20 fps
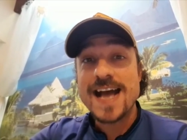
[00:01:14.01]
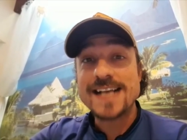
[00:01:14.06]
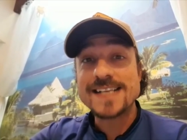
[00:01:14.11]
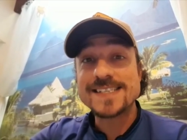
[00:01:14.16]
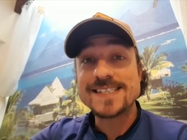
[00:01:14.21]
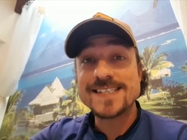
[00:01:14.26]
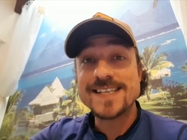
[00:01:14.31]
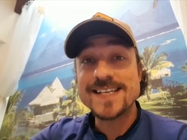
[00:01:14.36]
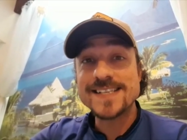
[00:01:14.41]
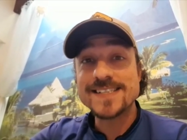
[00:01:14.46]
às
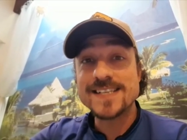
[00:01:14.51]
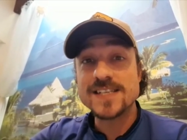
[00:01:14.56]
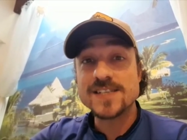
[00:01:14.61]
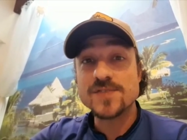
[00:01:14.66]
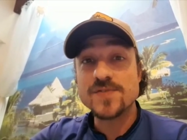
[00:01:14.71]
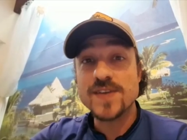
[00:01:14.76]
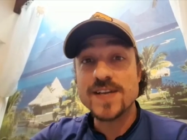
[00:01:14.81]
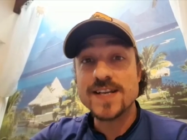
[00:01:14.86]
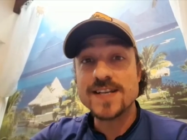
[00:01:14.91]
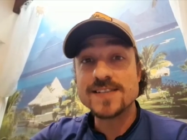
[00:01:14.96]

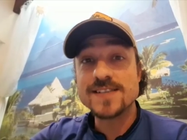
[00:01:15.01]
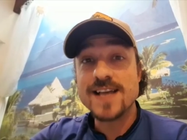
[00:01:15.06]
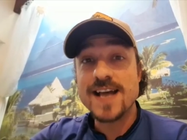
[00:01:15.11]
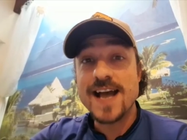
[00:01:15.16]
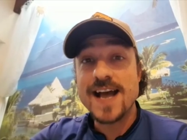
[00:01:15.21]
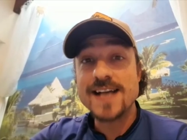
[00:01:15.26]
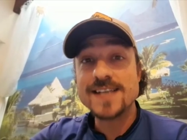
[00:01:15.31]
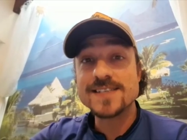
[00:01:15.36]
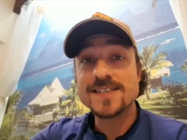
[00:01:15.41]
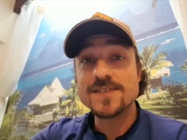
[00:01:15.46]
sextas-feiras
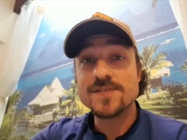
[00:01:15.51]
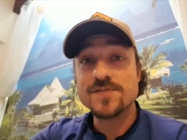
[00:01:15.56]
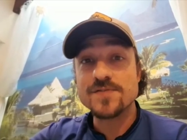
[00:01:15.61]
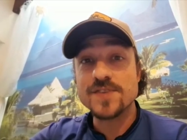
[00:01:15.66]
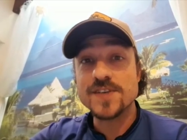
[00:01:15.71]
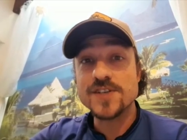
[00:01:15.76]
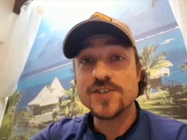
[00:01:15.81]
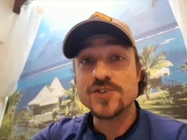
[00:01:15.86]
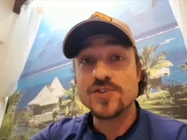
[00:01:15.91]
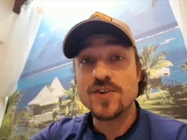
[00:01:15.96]
às
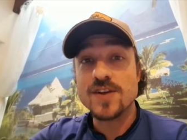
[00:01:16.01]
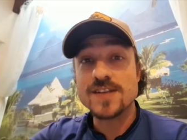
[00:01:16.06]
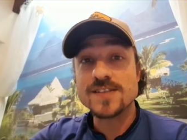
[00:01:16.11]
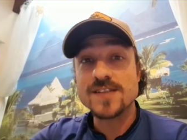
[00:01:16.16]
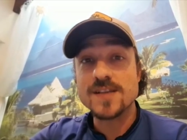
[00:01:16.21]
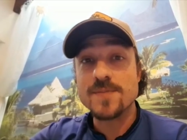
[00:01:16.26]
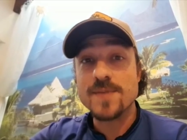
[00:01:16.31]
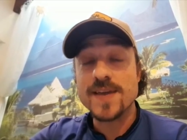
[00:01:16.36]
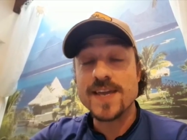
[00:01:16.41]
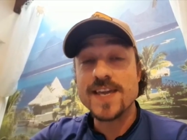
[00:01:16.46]
20 horas
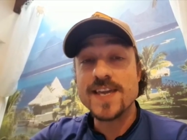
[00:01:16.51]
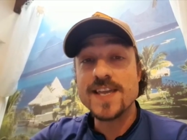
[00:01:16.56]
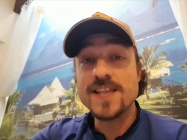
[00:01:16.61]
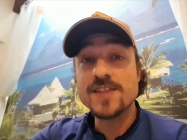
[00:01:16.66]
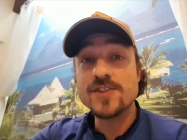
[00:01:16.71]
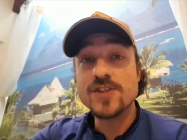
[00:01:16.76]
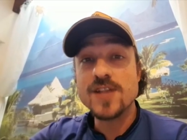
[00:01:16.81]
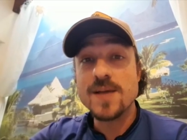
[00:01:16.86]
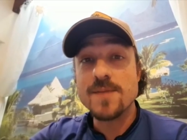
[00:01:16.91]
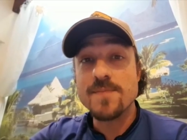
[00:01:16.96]
também. E
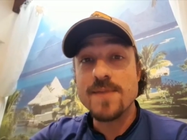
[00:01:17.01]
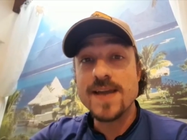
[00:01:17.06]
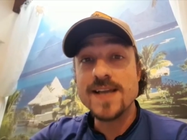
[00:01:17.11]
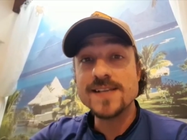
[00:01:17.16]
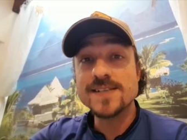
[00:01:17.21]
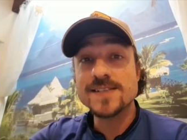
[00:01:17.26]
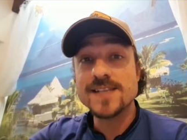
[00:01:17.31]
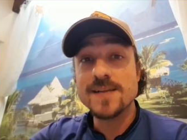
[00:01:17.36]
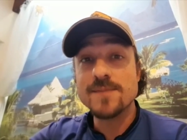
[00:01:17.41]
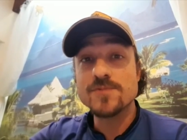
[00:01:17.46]
também
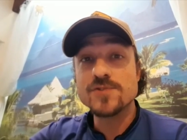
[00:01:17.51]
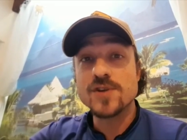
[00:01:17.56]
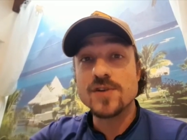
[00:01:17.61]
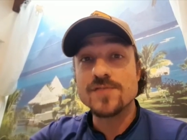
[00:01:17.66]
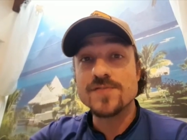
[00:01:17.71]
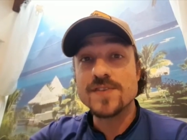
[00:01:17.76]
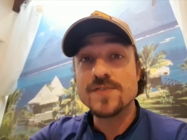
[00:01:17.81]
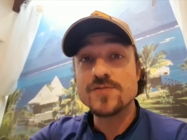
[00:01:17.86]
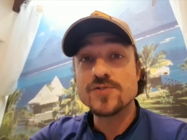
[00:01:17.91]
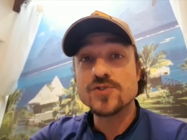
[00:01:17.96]
estamos
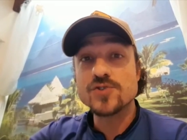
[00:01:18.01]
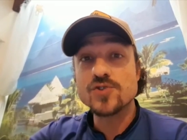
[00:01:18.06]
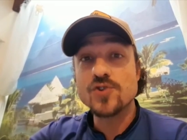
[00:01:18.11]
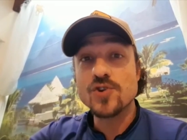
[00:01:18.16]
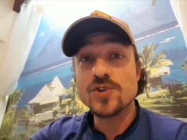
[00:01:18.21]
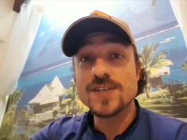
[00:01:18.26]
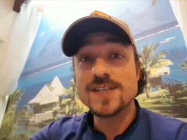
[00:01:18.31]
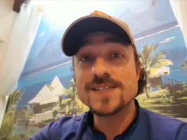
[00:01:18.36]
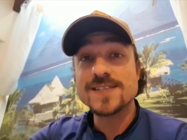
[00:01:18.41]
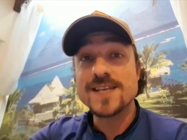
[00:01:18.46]
ao vivo
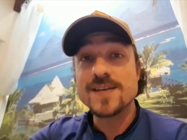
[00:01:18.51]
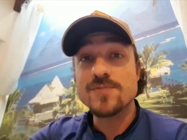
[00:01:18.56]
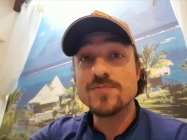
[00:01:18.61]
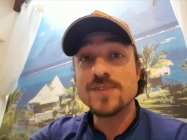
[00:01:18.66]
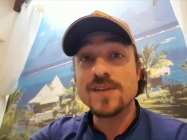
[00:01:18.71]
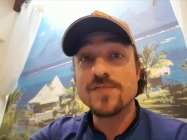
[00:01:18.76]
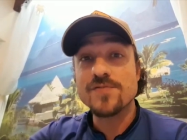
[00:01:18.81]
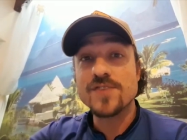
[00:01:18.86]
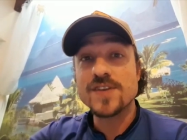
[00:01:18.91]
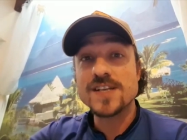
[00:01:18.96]
todas
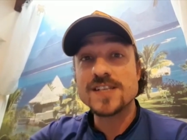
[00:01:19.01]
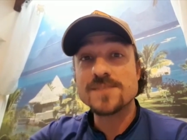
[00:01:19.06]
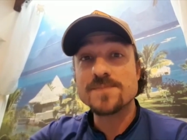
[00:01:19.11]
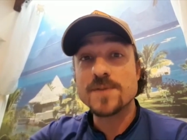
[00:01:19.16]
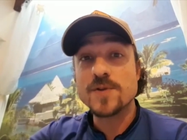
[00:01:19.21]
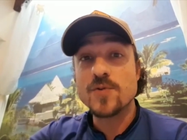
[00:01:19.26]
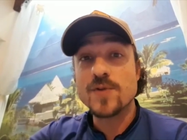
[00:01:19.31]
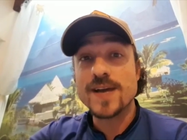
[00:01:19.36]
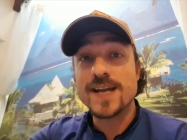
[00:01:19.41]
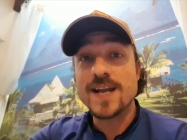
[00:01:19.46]
segunda-feiras
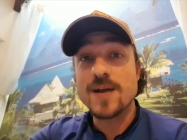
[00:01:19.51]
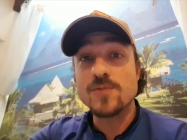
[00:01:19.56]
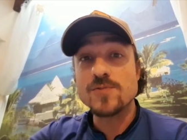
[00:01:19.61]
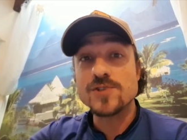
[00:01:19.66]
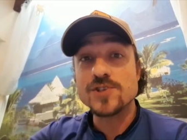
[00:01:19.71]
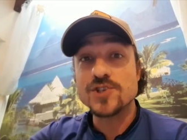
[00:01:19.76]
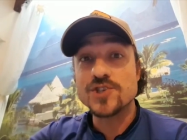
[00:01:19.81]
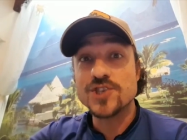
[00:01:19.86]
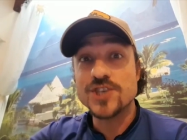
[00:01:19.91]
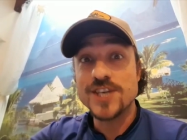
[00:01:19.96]
pelo canal
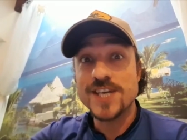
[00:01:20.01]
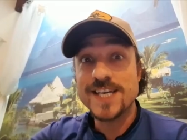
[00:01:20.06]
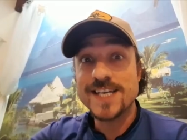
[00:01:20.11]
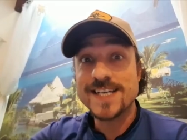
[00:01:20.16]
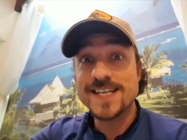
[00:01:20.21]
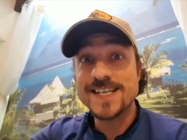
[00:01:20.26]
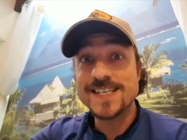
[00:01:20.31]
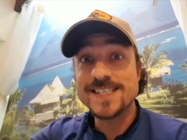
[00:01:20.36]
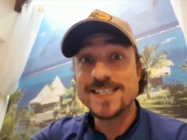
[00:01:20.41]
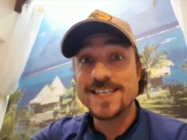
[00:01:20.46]

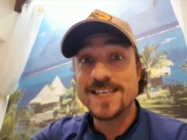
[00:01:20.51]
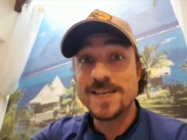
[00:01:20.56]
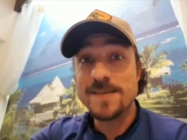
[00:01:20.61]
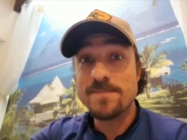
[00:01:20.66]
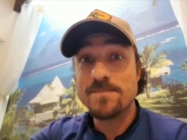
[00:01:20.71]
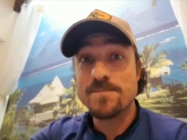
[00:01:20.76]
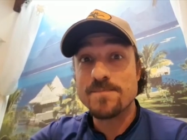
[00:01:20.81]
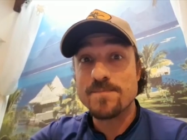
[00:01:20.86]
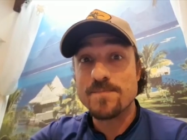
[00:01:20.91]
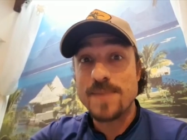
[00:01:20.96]
Dicas
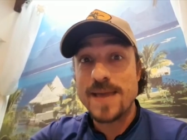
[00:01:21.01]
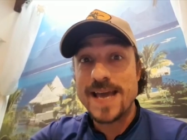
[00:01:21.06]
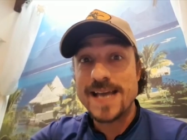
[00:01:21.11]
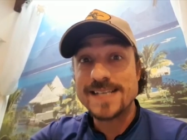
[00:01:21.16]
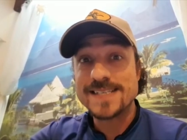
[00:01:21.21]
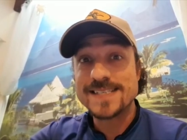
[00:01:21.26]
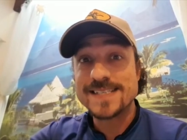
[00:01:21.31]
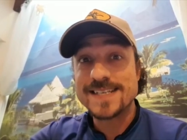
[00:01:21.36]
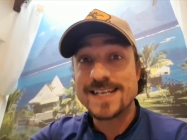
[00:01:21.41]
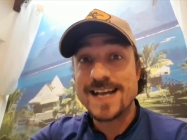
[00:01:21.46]
e
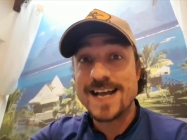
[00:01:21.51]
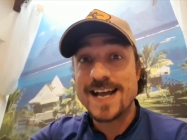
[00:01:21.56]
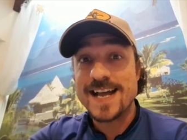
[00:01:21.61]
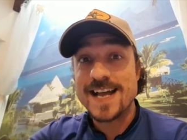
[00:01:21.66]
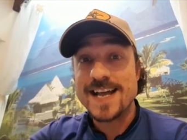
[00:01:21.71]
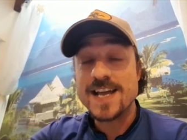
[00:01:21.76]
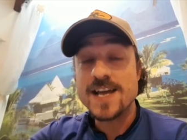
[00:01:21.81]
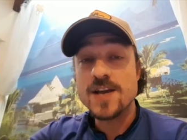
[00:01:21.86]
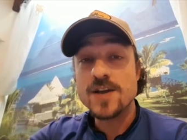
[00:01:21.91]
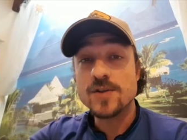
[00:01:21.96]

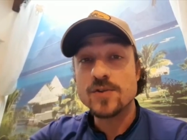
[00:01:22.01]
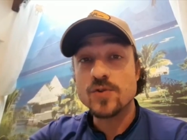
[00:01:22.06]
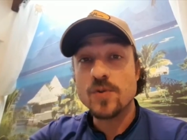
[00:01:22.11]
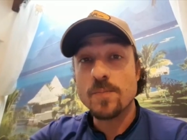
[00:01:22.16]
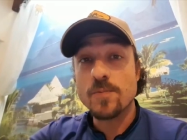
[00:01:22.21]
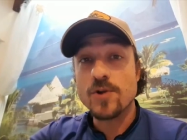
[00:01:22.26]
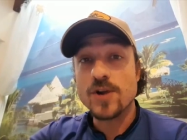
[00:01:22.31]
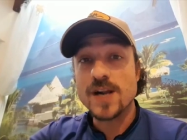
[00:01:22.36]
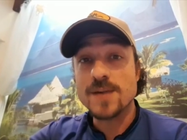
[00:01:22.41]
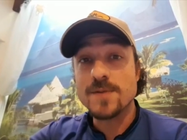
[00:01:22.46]
Pesca, no
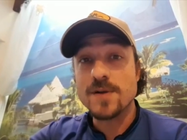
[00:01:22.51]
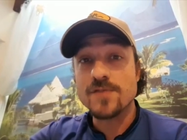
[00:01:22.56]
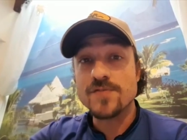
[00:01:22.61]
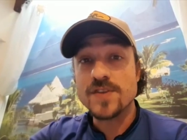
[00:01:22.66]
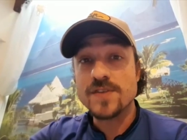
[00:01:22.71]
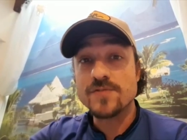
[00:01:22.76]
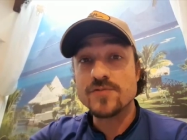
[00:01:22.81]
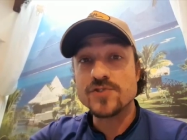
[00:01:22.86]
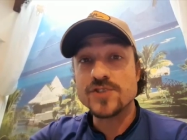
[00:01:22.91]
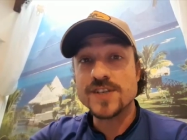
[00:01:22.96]
programa ao
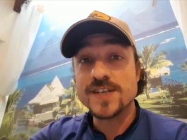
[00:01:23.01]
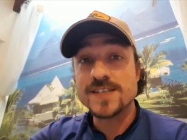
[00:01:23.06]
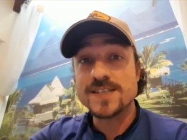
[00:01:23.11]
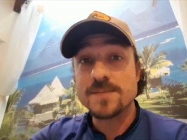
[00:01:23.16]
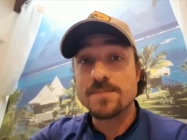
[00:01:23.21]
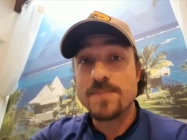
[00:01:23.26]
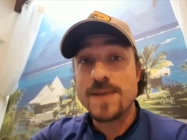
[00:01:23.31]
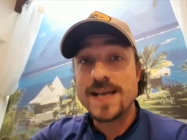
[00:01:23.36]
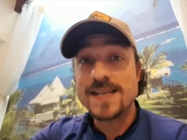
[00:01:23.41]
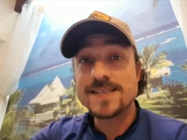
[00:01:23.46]
vivo Dicas
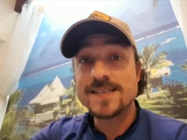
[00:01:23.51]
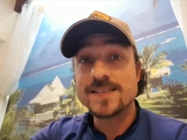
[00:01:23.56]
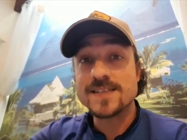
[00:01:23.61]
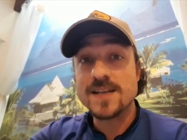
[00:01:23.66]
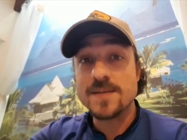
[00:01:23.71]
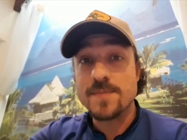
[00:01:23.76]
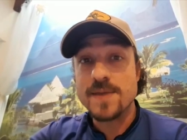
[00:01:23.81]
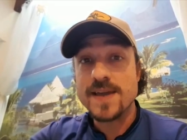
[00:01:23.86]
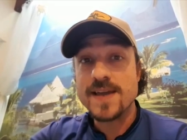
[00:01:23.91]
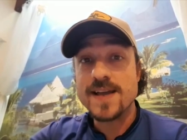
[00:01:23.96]
e Pesca,
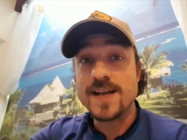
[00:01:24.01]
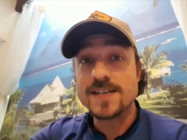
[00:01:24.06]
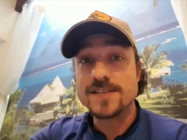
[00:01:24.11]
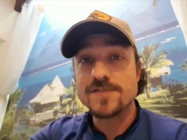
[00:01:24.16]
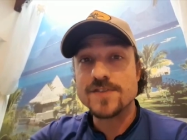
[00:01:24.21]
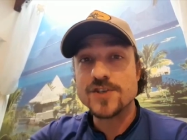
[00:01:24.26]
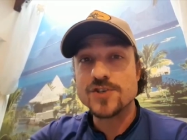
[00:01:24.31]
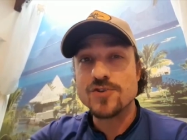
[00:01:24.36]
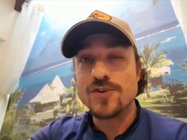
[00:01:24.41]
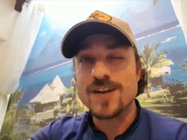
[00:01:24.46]
também às
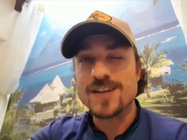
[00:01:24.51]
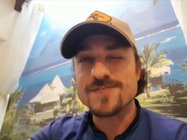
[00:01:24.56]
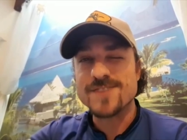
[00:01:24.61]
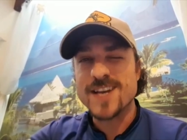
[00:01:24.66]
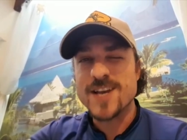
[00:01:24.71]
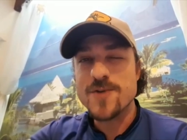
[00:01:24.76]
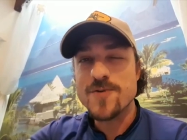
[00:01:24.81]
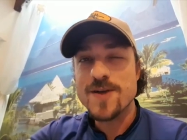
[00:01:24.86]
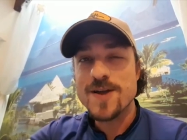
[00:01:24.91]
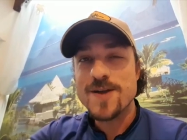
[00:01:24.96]
20 horas.
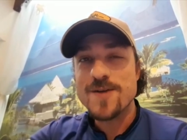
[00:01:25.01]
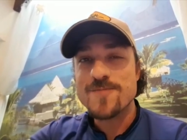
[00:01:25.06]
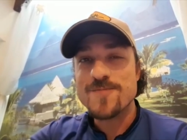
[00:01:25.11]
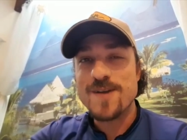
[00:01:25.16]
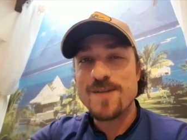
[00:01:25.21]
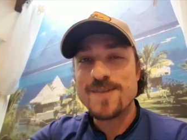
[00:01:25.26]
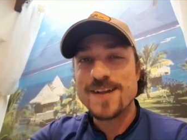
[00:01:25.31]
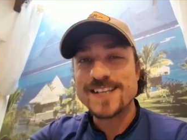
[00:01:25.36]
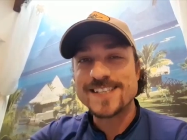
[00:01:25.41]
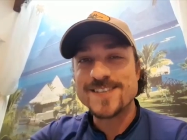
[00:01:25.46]
Valeu?
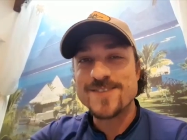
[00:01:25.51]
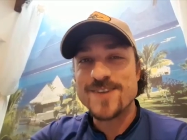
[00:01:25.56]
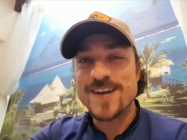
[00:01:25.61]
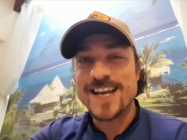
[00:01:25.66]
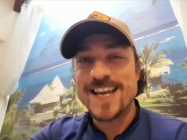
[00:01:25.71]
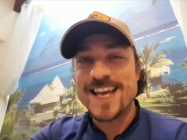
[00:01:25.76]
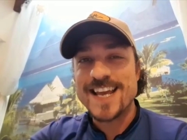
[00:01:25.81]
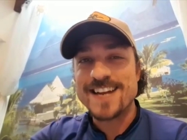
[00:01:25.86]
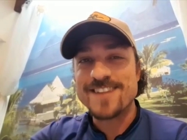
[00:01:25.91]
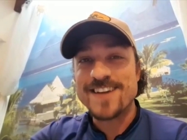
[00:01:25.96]
Um abração,
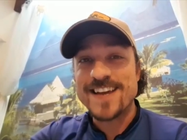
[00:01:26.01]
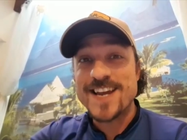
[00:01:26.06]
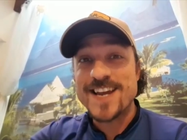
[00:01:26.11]
galera.